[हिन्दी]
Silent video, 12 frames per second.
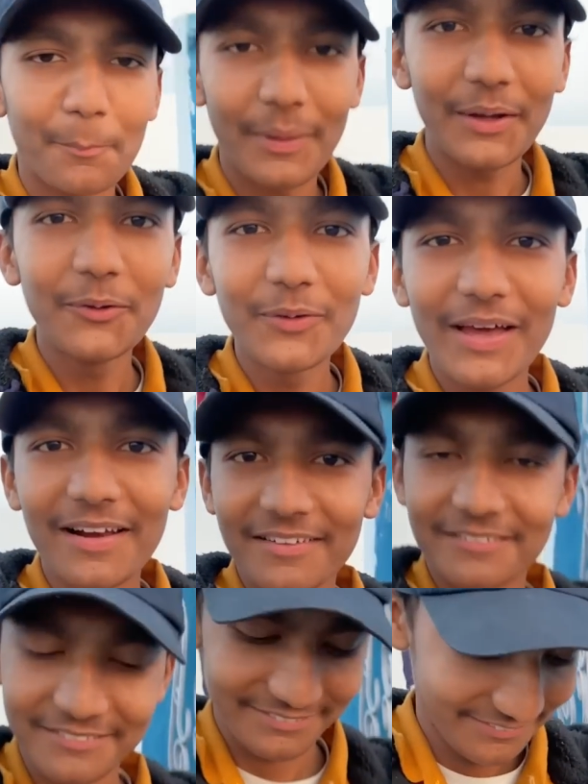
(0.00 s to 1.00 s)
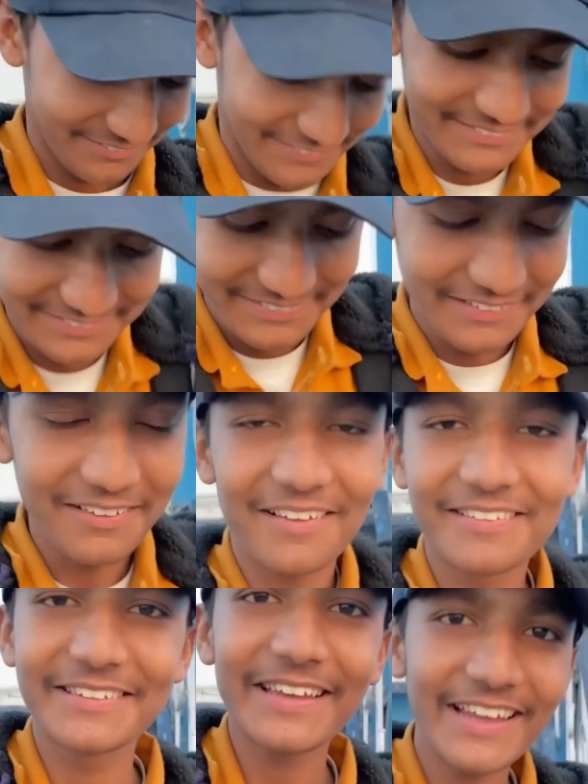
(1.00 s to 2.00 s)
भाइयों यार लग
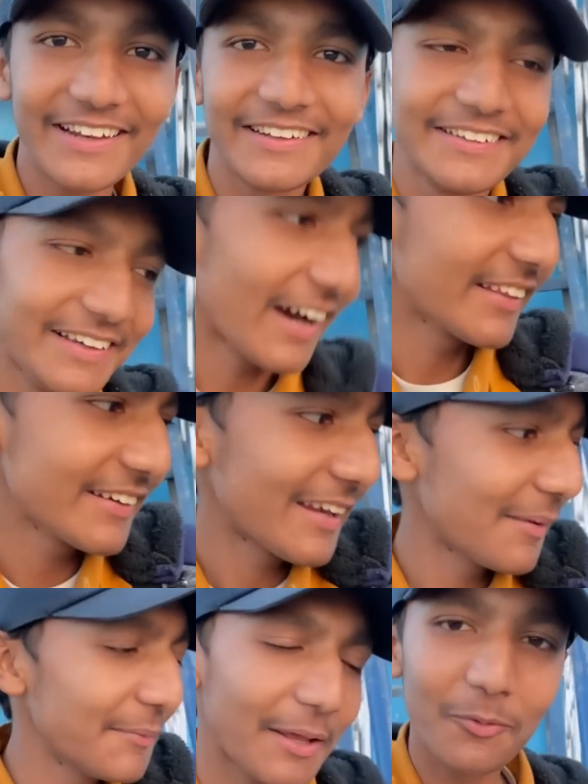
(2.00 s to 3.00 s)
से है ना आते टाइम यार